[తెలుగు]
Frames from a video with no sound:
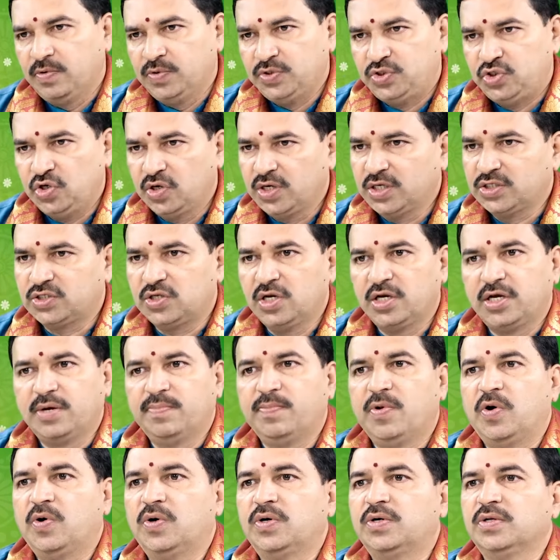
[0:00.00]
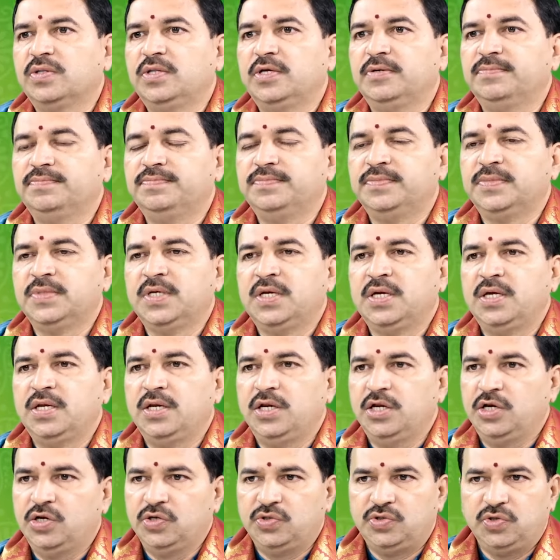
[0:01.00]
ఉద్యోగస్తులకి బాగుంటుంది
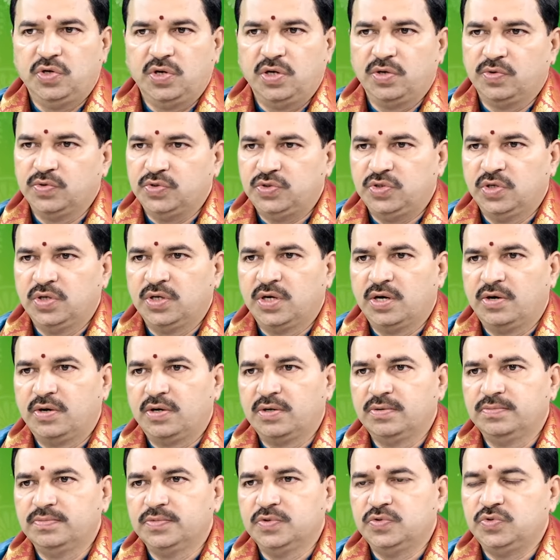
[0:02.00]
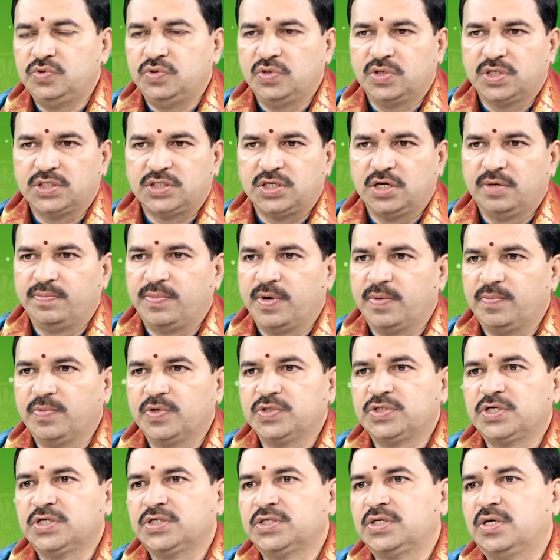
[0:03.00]
నిరుద్యోగులకు ఉద్యోగం రావడం ఉద్యోగస్తులకు
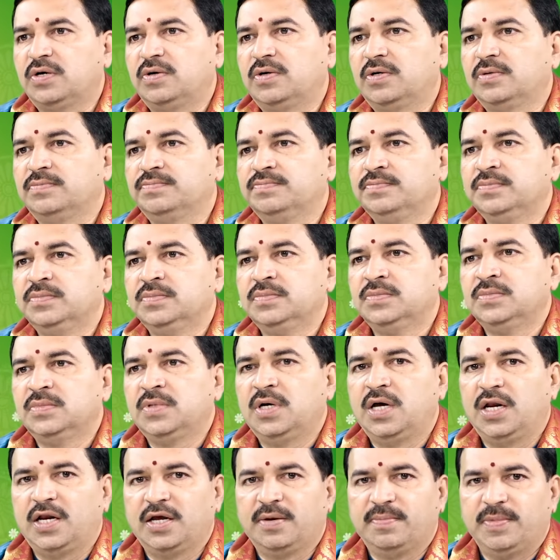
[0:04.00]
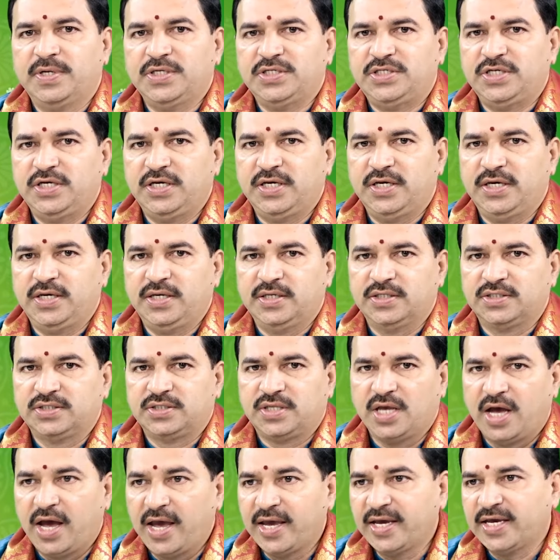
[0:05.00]
ప్రమోషన్స్ రావడం అలాగే మంచి
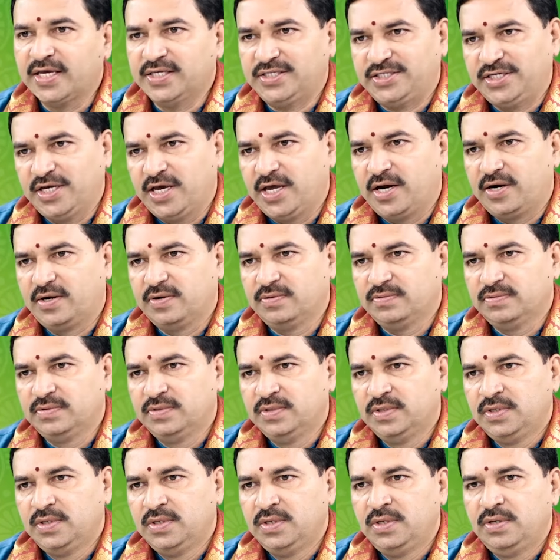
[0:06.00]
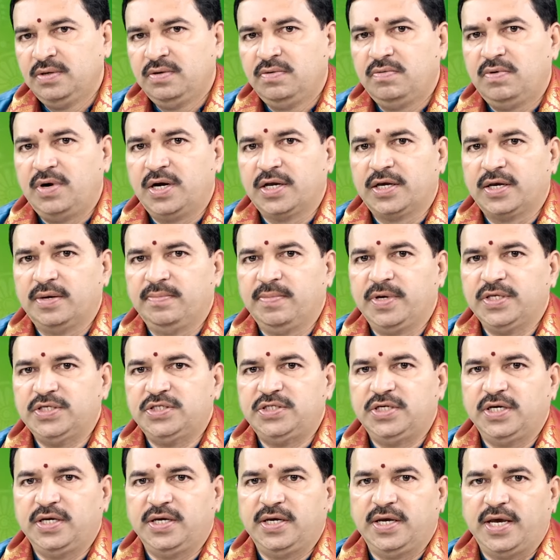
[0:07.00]
స్థాయికి చేరడం వాళ్ళకి
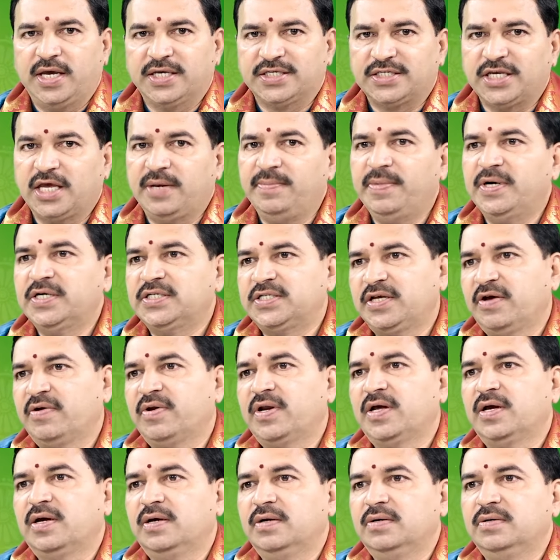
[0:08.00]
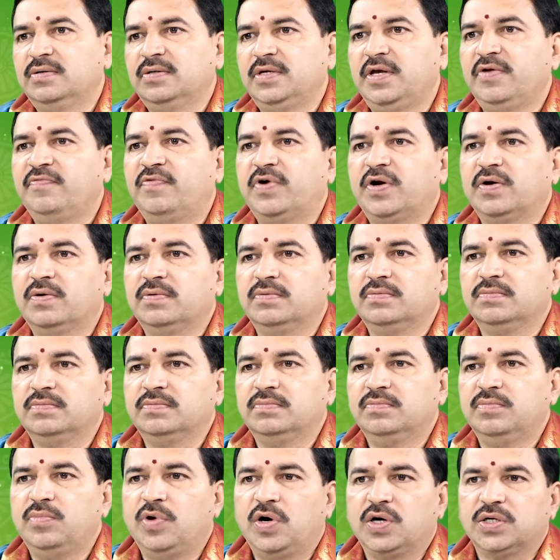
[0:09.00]
మంచి అసైన్మెంట్స్ ఏమైనా ఇవ్వడం
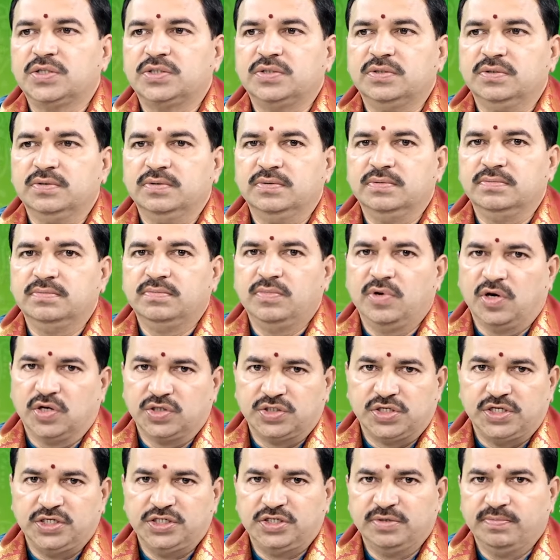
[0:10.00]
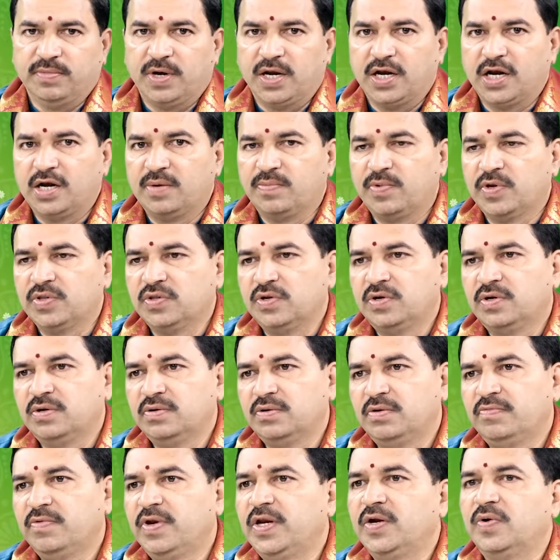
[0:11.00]
బాసు బాస్ నుంచి మన్నన పొందడం
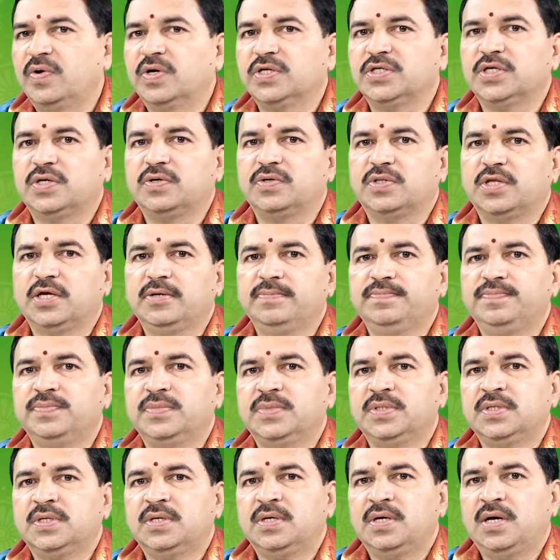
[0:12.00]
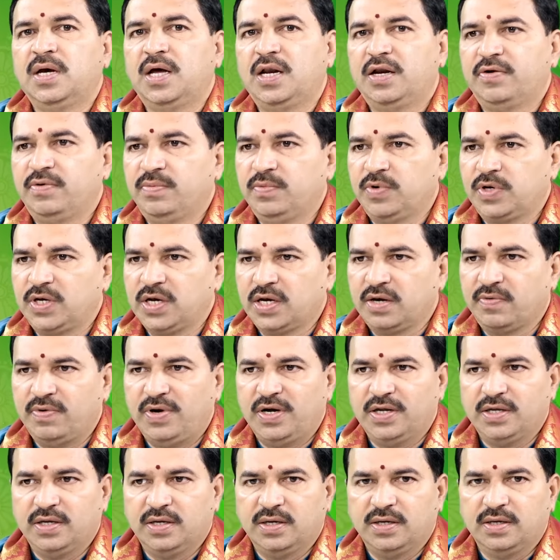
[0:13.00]
ఇవన్నీ కూడా జరుగుతాయి అలాగే ముఖ్యంగా
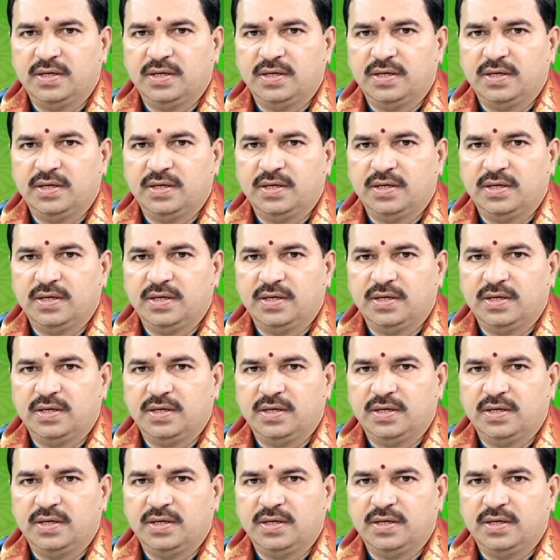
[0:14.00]
వీళ్ళ